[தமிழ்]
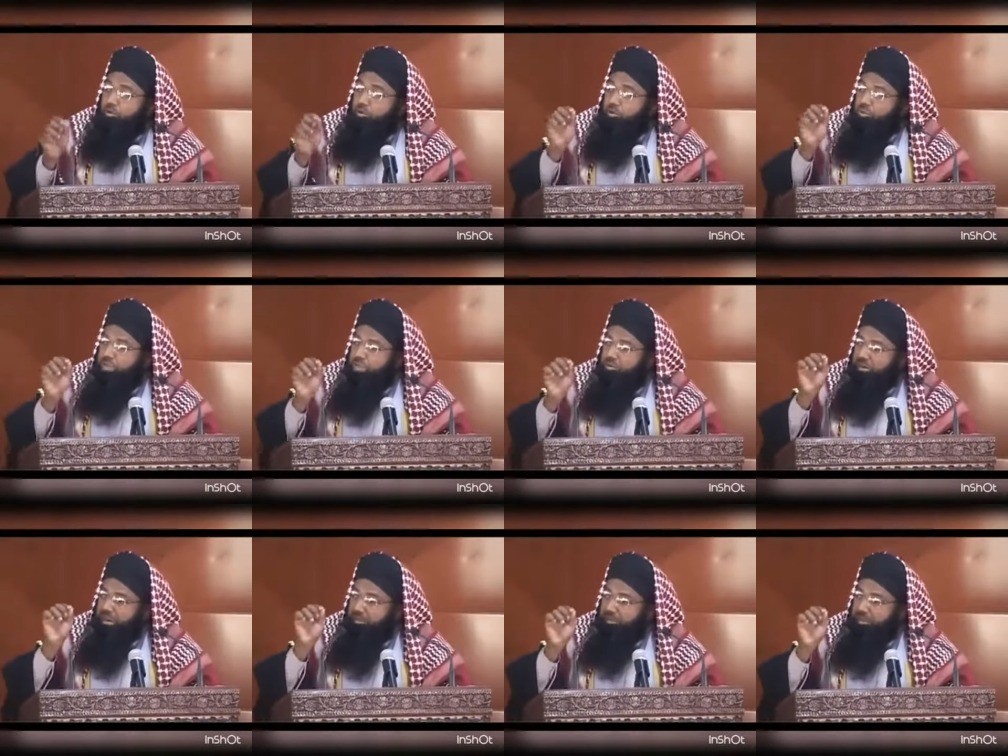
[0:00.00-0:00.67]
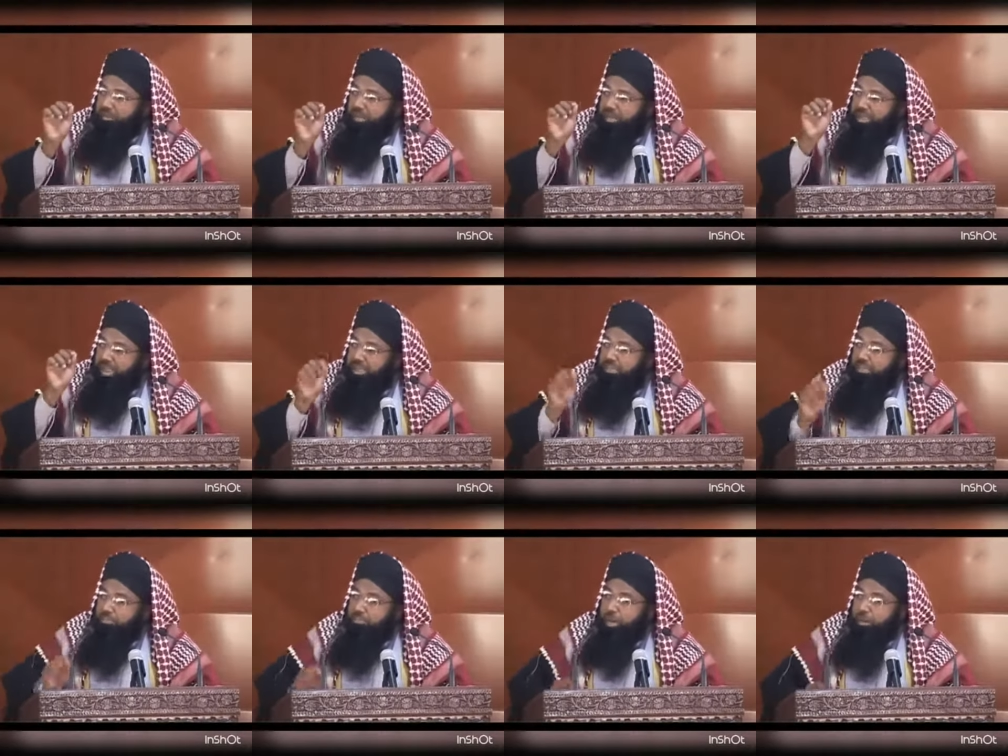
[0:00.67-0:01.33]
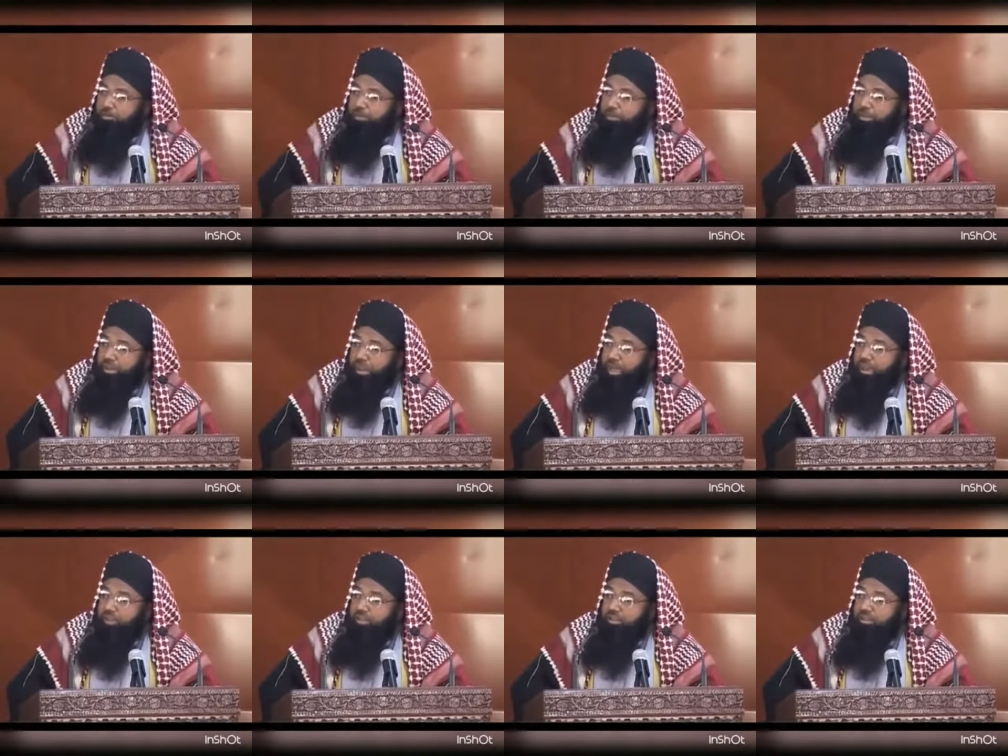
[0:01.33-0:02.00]
கொஞ்சம் இவருடைய பின்னணியை எடுத்து
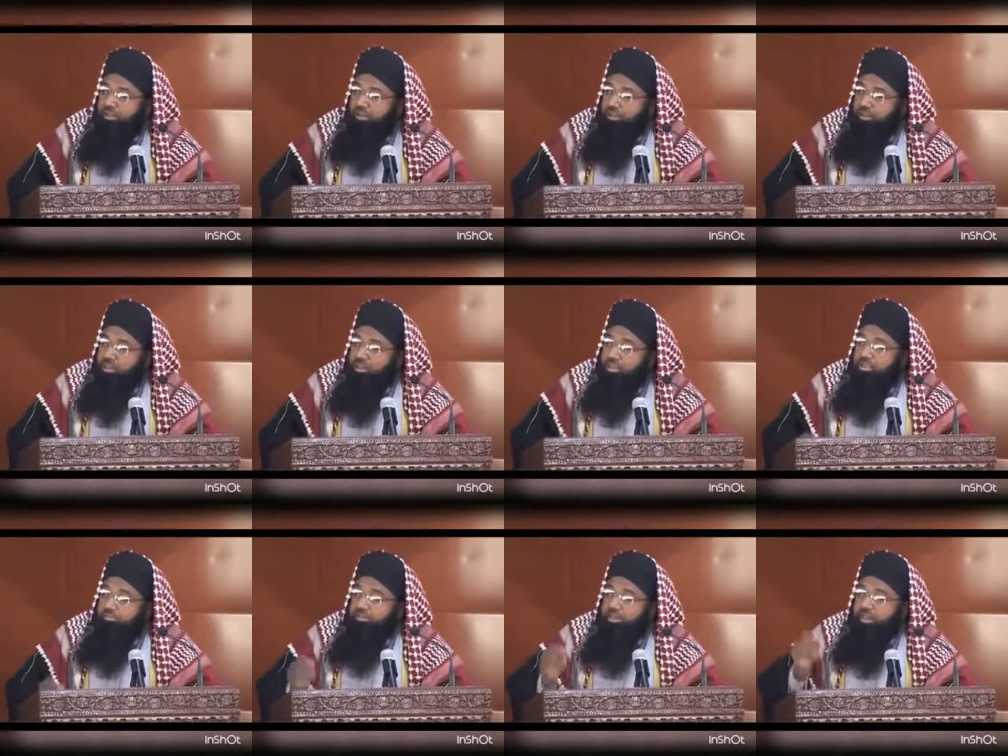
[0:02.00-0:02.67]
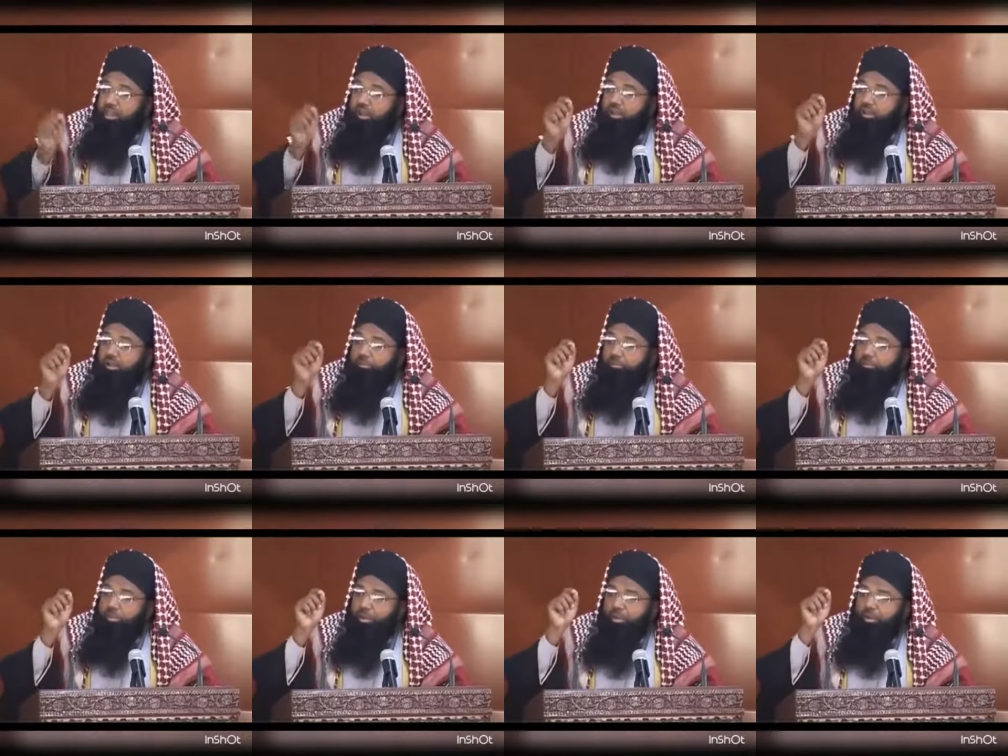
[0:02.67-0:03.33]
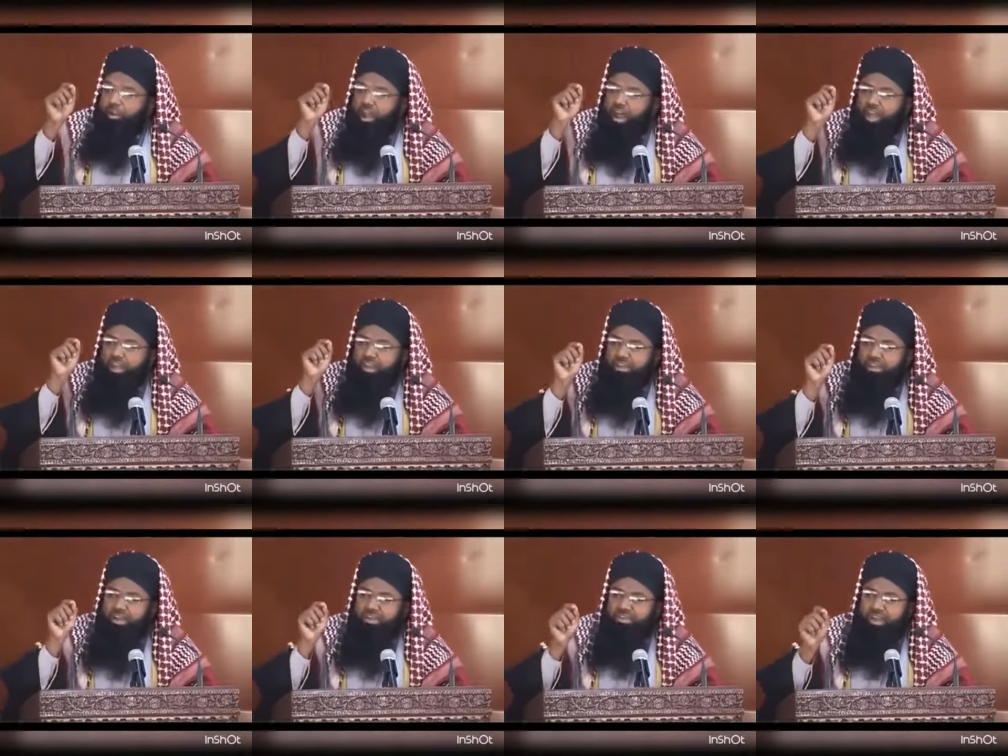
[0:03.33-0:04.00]
பார்ப்போமேனால் இவர்கள்
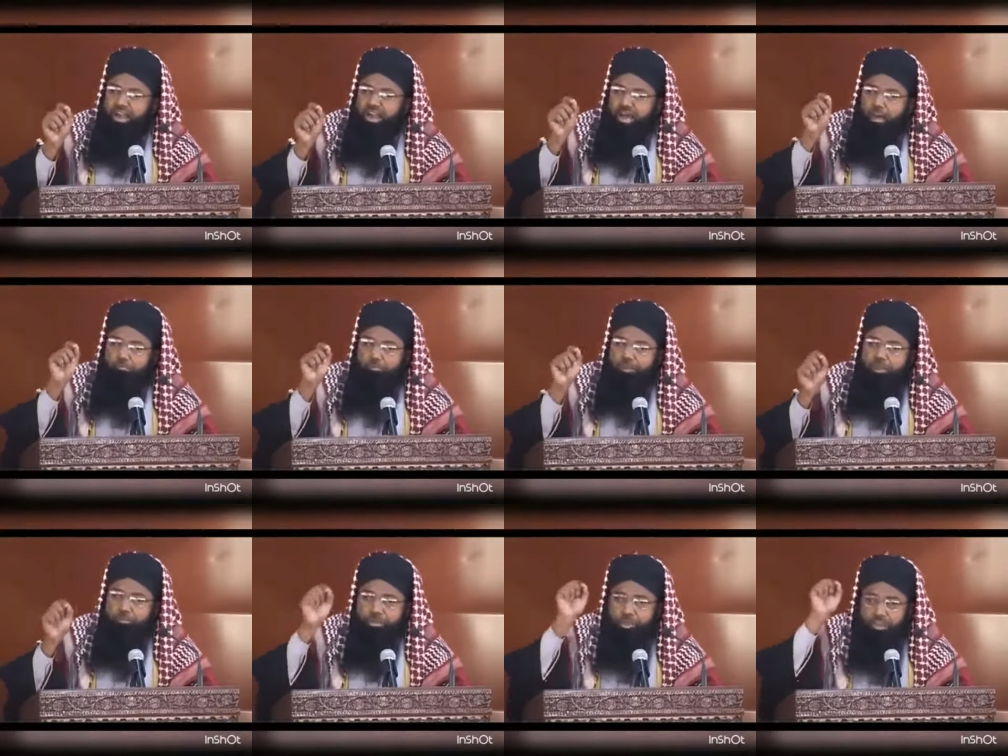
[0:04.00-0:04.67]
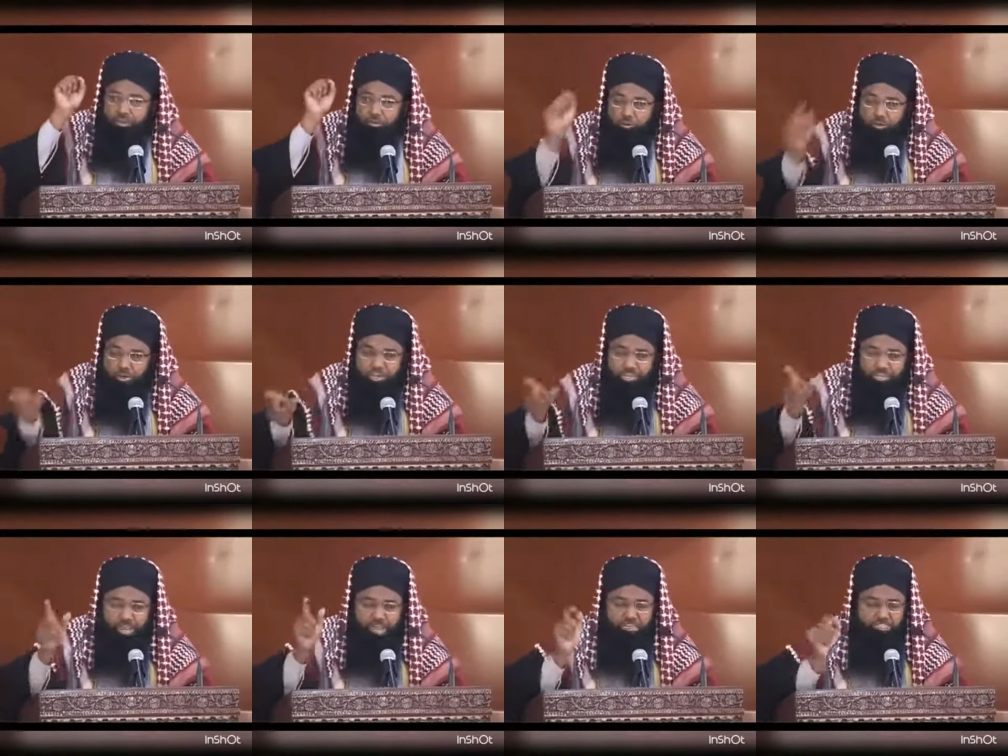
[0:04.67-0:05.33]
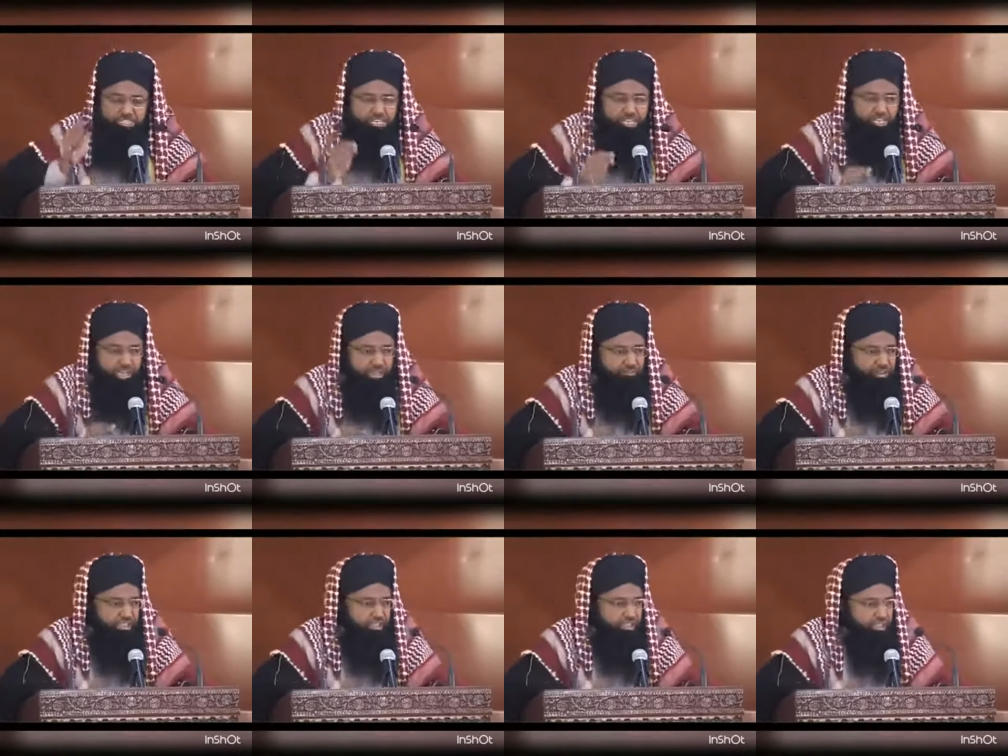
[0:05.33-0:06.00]
பல்லாயிரக்கணக்கான அப்பாவி மக்களை கொண்டிருக்கிறார்கள்
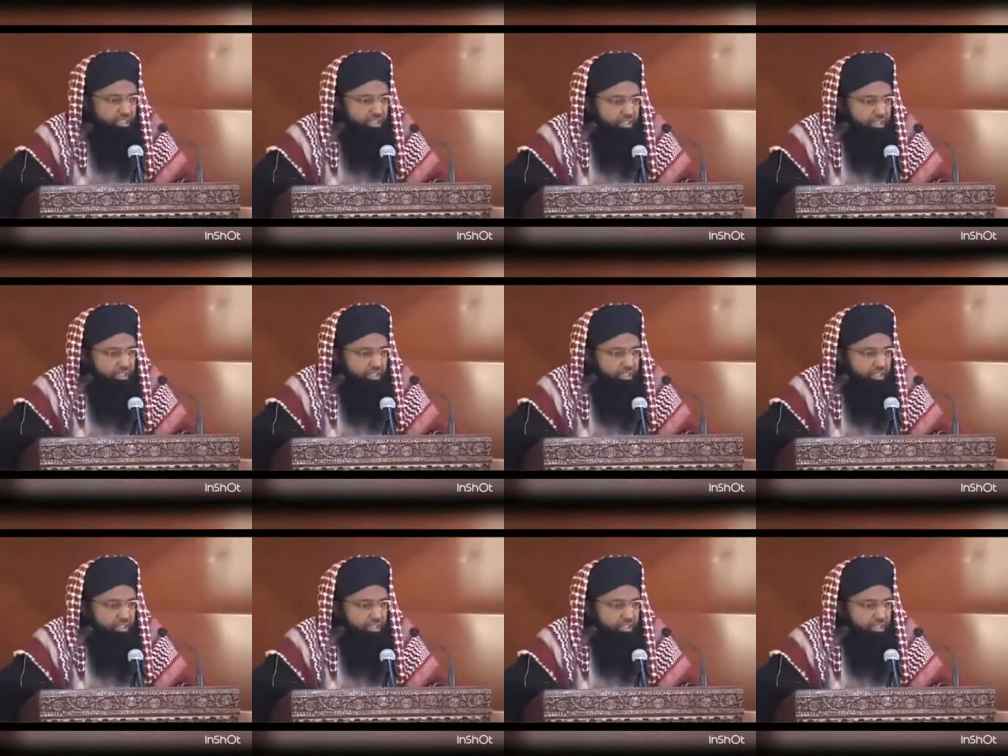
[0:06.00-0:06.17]
ஸ்ரீலங்காவிலே